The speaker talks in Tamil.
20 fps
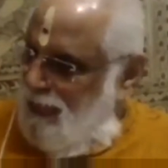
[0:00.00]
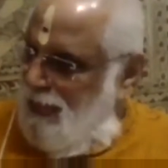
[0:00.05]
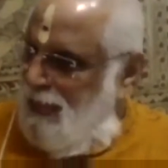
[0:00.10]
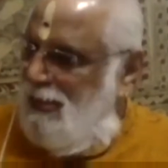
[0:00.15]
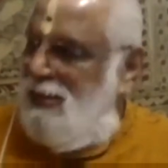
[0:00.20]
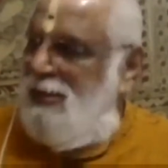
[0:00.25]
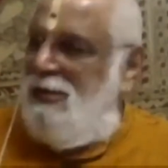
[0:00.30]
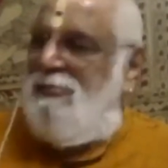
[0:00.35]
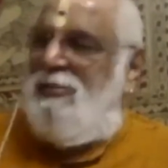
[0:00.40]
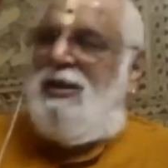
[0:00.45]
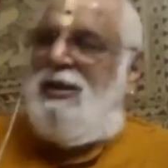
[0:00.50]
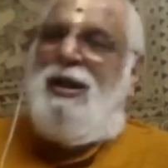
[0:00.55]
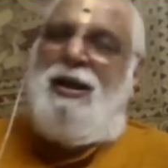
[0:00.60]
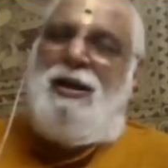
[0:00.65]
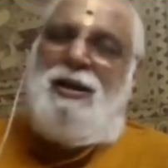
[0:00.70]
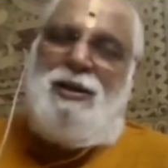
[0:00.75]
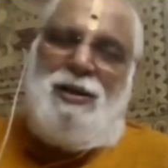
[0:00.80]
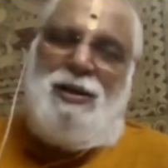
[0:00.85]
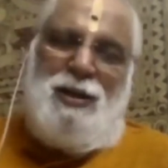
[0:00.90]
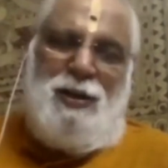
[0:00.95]
எண்ணுவதாக
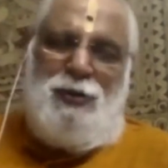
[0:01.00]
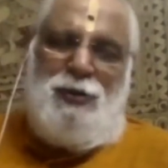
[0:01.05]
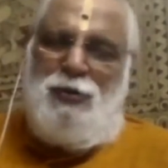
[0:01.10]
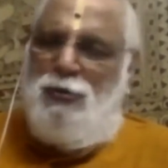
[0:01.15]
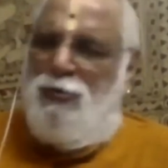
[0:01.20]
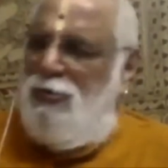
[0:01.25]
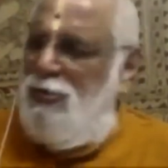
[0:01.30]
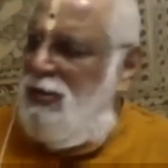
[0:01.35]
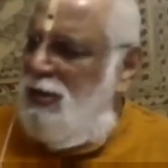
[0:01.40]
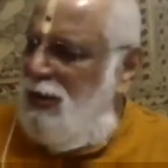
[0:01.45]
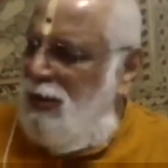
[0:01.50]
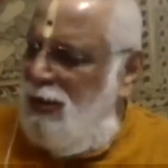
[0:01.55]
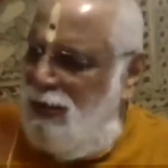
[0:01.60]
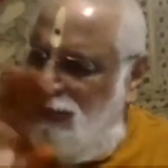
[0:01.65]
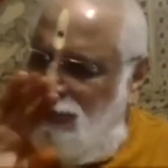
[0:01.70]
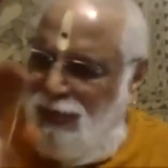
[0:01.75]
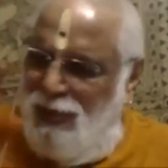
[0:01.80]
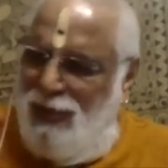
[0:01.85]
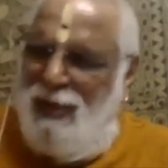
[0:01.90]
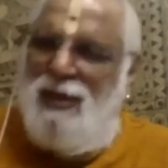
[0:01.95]
நினைத்து
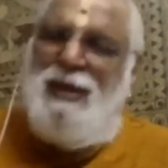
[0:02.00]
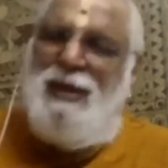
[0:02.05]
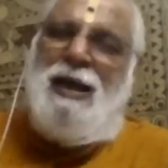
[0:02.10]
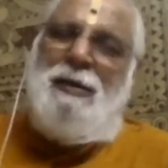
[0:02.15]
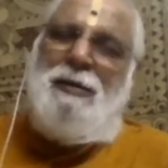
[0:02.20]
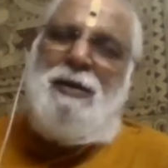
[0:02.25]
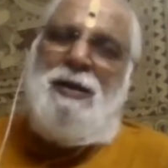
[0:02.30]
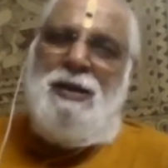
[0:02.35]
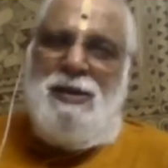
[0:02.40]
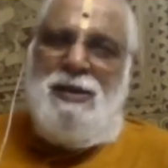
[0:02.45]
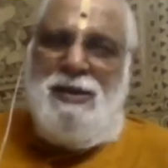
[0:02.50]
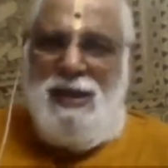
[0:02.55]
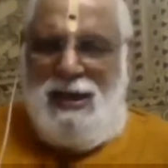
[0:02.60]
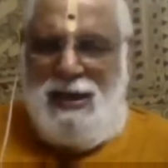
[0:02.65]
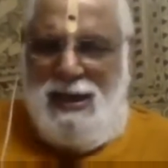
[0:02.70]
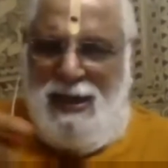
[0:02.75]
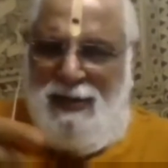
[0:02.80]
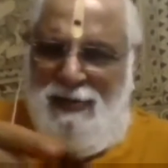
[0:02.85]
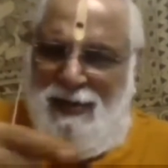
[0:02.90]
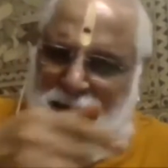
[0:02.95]
கொண்டிருக்கிறோம் இல்லை
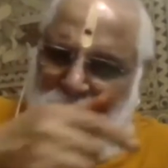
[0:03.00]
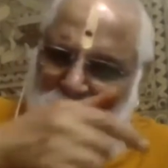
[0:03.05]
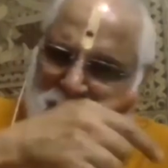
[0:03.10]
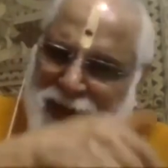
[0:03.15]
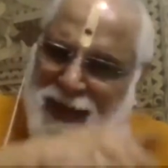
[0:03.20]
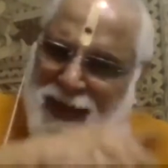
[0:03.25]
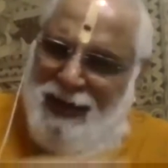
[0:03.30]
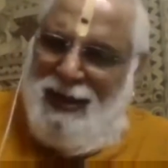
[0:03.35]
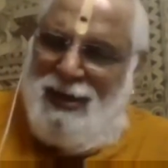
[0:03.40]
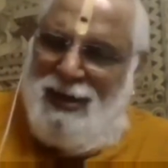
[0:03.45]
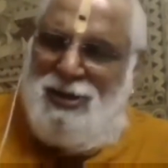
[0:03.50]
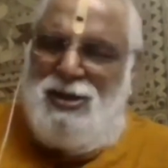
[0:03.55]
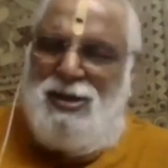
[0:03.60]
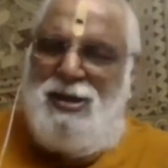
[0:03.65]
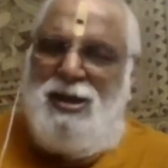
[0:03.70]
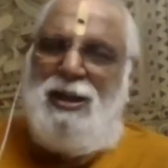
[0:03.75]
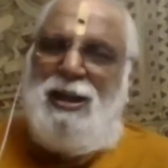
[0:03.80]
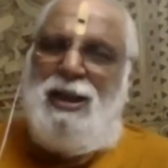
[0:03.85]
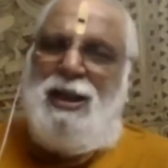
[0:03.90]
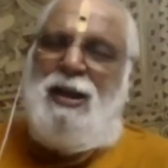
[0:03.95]
ஏற்கனவே நம்ம அரங்கேற்று
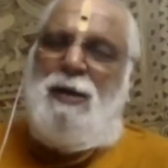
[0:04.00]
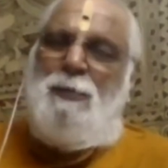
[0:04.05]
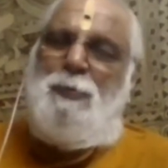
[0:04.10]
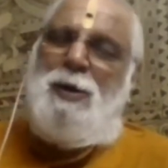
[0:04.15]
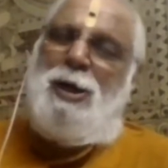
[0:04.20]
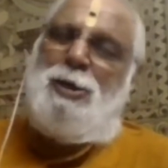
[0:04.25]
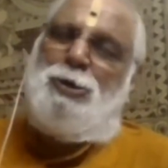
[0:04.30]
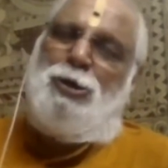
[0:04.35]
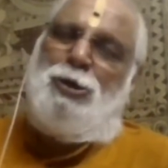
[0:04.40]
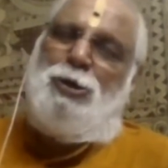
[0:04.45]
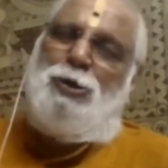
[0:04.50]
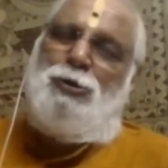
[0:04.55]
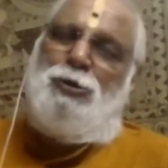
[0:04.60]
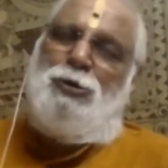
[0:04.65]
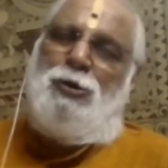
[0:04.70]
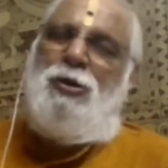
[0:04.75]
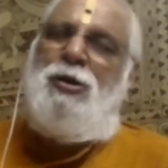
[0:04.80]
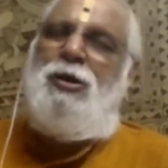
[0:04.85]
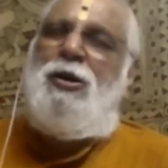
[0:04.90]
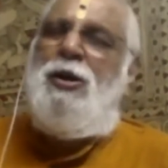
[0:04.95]
கதையில
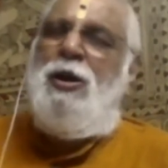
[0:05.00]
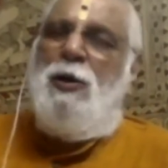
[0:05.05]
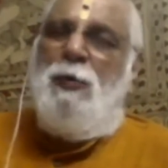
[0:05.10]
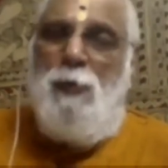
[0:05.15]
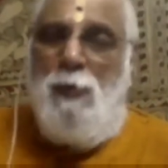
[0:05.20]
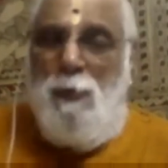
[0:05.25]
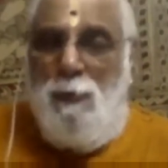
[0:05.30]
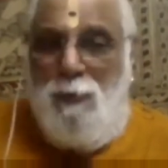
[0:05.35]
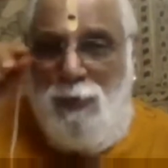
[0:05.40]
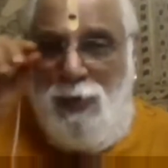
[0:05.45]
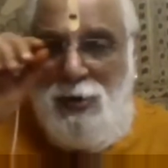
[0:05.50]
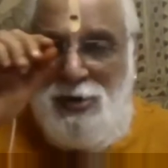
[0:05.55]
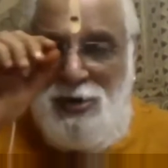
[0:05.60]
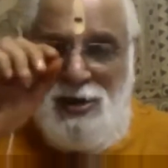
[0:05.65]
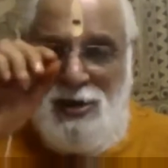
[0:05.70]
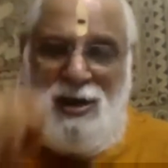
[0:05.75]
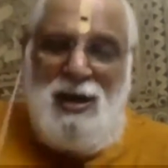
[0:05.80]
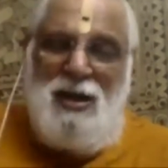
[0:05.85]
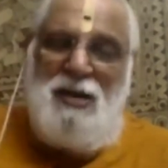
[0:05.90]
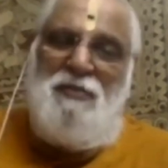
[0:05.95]
பார்த்திருக்கிறோம் ஒவ்வொரு
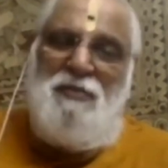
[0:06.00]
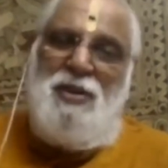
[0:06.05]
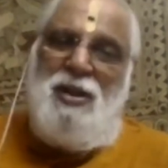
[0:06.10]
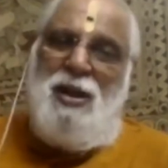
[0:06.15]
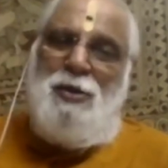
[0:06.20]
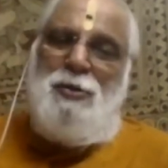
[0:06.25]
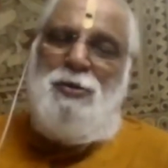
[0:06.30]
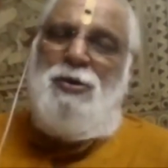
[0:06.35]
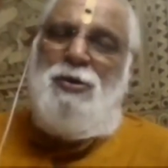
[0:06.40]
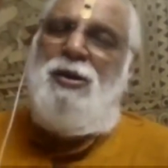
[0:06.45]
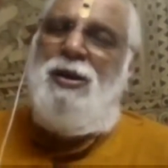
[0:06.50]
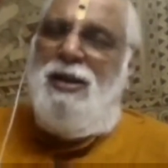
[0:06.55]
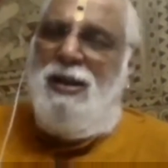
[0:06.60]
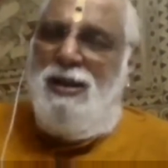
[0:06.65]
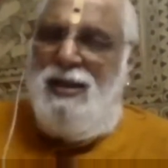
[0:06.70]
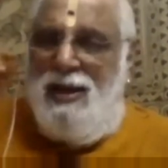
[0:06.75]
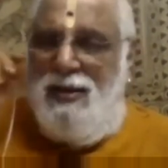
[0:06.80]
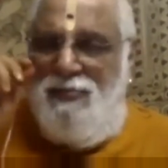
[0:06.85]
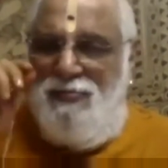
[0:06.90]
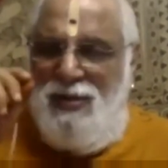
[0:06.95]
கருவியையும்
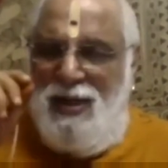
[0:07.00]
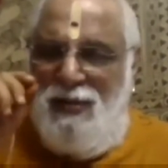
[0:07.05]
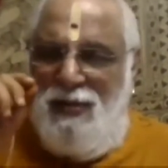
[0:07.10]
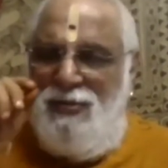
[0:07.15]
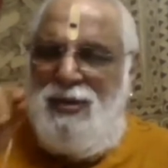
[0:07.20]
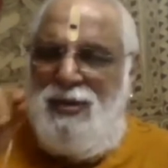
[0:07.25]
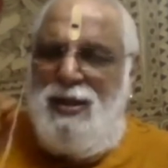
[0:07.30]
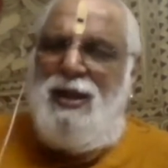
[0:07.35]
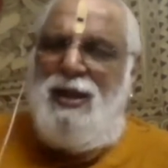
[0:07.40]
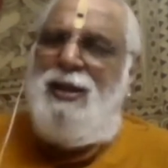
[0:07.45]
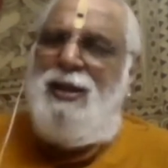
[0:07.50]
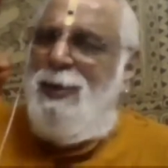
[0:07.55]
எந்தெந்த